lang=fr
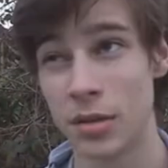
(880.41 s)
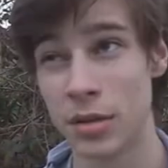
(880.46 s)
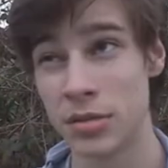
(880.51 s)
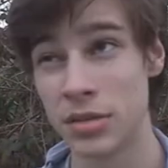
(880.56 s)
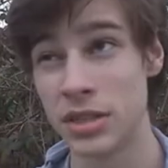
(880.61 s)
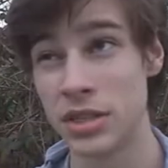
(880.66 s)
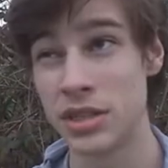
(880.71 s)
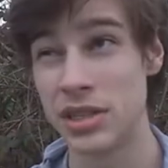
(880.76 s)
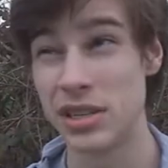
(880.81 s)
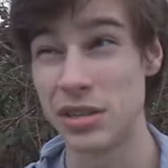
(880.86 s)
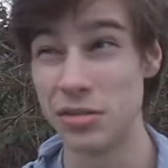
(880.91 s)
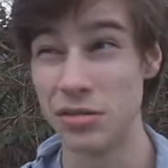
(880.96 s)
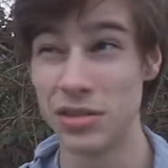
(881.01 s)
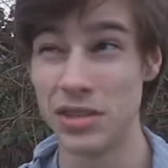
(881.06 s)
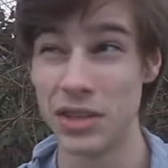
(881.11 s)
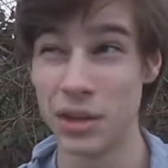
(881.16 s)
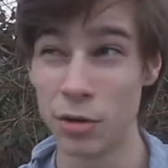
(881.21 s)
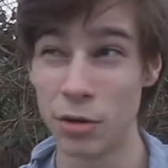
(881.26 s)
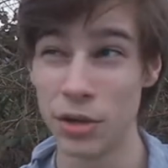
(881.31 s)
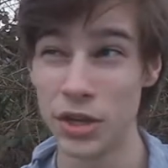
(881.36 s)
Et même si c'est une
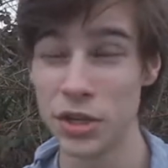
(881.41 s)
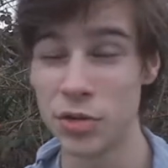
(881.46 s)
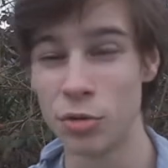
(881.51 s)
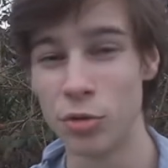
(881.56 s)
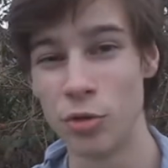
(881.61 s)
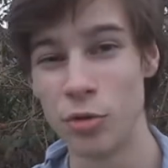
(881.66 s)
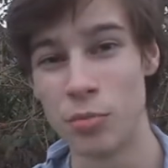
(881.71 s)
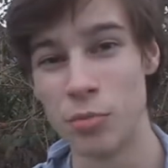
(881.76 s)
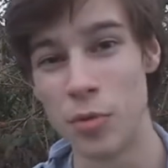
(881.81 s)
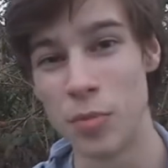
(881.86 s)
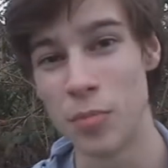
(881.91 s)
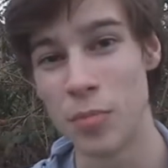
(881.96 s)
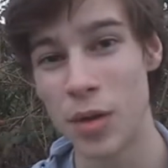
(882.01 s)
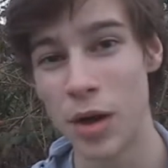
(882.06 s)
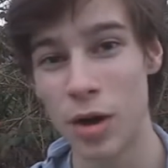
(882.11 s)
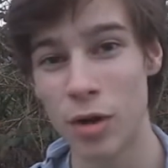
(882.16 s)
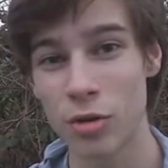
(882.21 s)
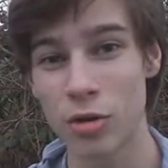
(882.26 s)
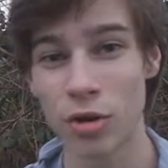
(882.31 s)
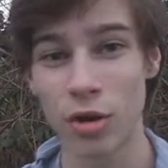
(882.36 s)
théorie qu'on ne peut
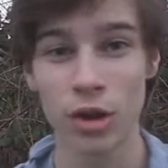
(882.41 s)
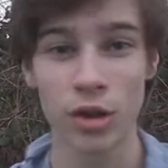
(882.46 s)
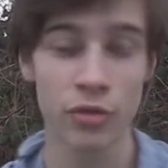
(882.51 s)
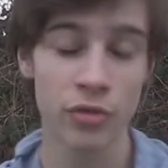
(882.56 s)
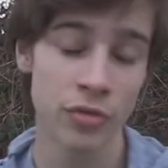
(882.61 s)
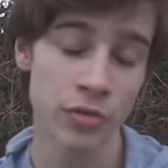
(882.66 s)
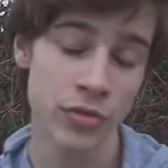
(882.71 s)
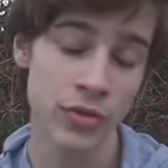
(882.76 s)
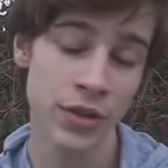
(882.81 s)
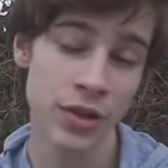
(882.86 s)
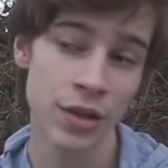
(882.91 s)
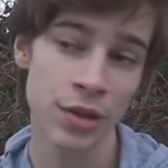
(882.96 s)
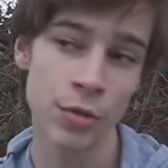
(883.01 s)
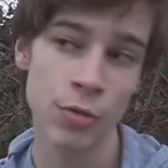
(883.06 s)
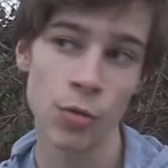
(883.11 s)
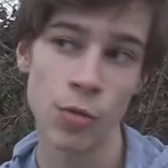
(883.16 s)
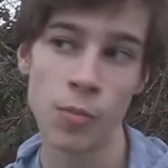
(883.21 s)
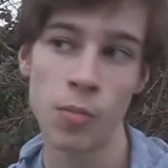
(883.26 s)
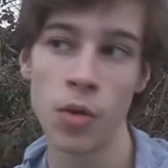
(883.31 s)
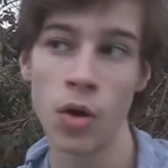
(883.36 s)
pas encore réfuter
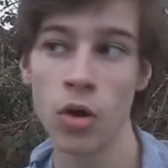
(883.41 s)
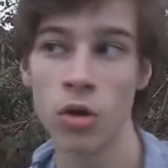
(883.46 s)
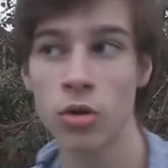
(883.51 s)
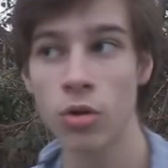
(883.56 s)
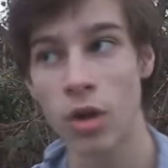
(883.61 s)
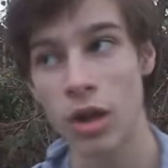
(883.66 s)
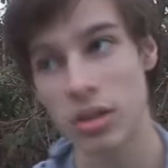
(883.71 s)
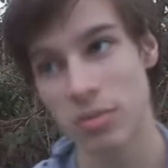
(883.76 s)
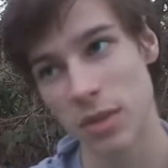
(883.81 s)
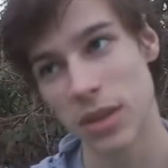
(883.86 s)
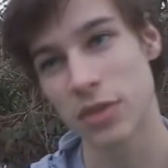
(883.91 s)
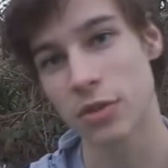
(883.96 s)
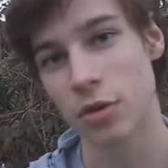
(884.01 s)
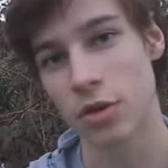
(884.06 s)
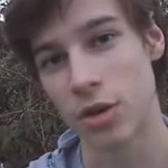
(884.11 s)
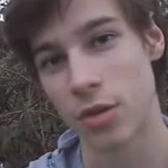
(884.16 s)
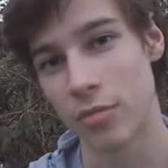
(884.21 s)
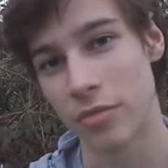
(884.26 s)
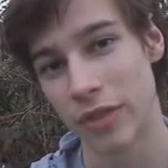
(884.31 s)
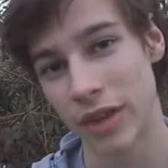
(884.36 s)
ou pas encore admettre
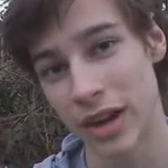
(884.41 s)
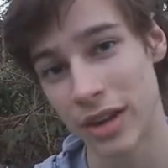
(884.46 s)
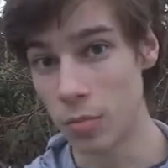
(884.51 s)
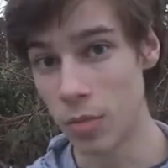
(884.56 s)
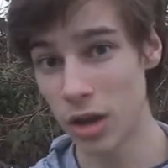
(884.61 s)
comme vraie,